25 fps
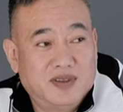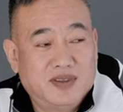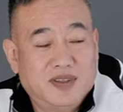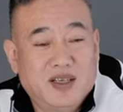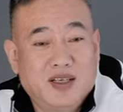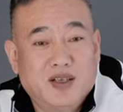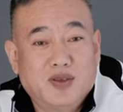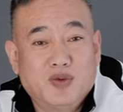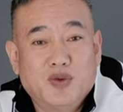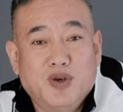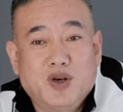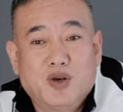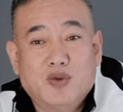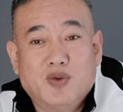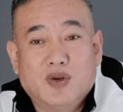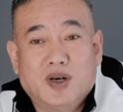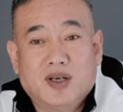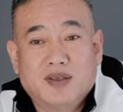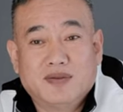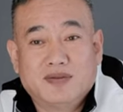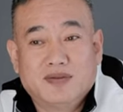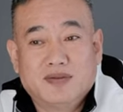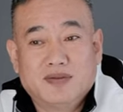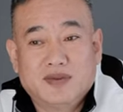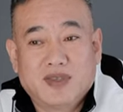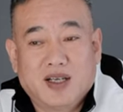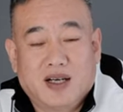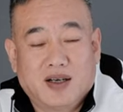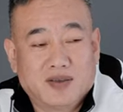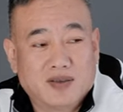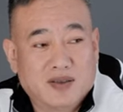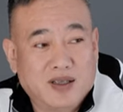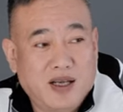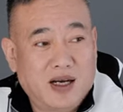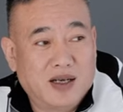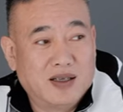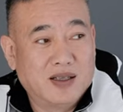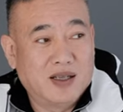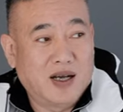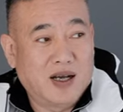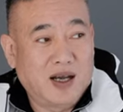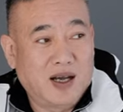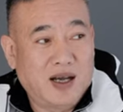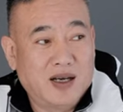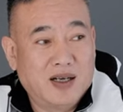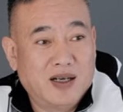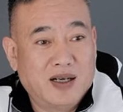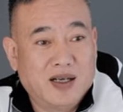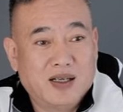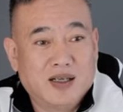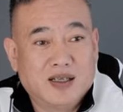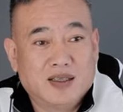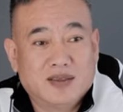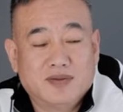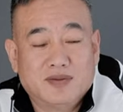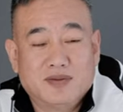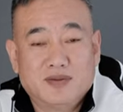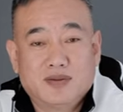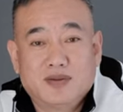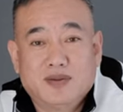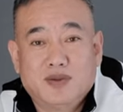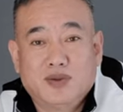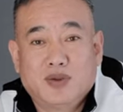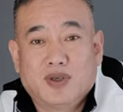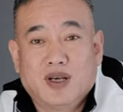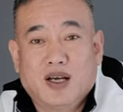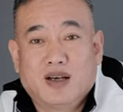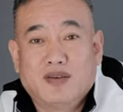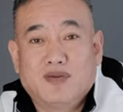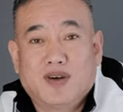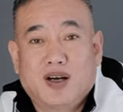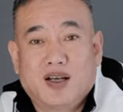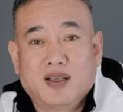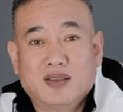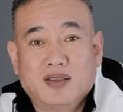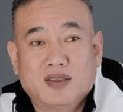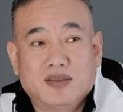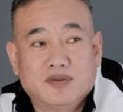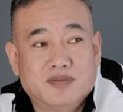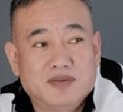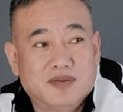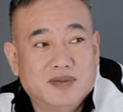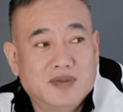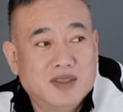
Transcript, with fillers: 接着约我，然后带上他爱人啊去看房子。